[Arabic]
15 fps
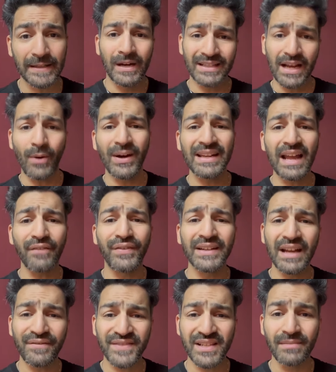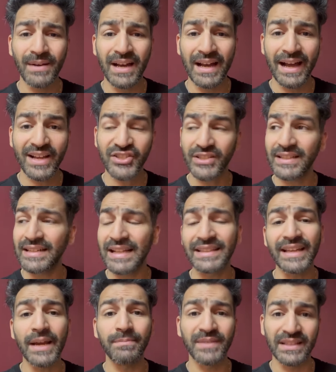انا هولع في نفسي بقى عشان انا
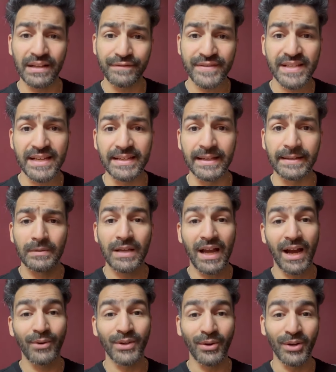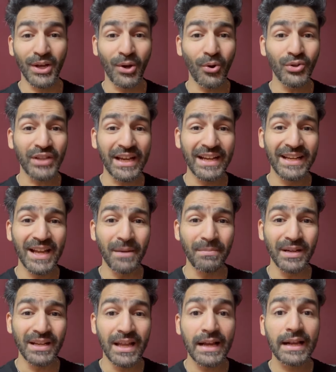تعبت نفسيا لا حول ولا قوه الا
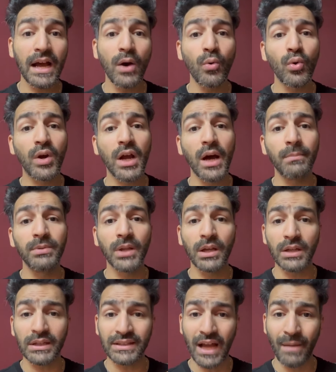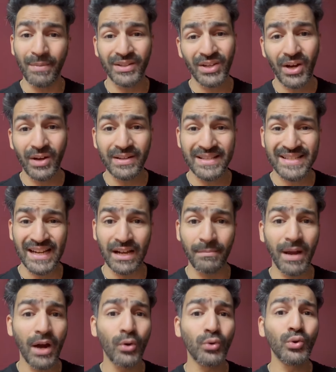بالله كوكب لالا تعبان خالص يا
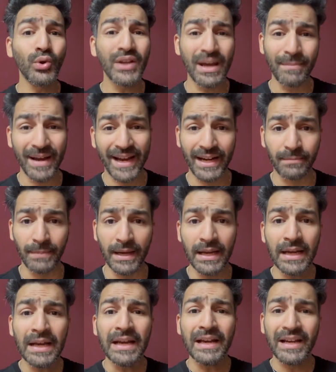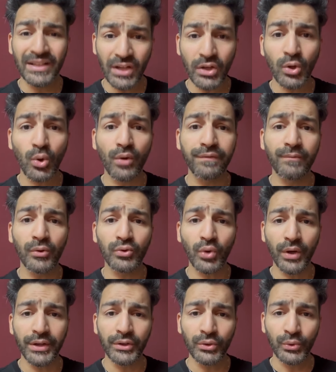جماعه قولوا لي يا مغاربه ايه رايكم في
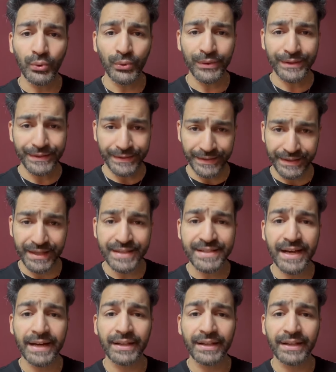موضوع انه الجزائر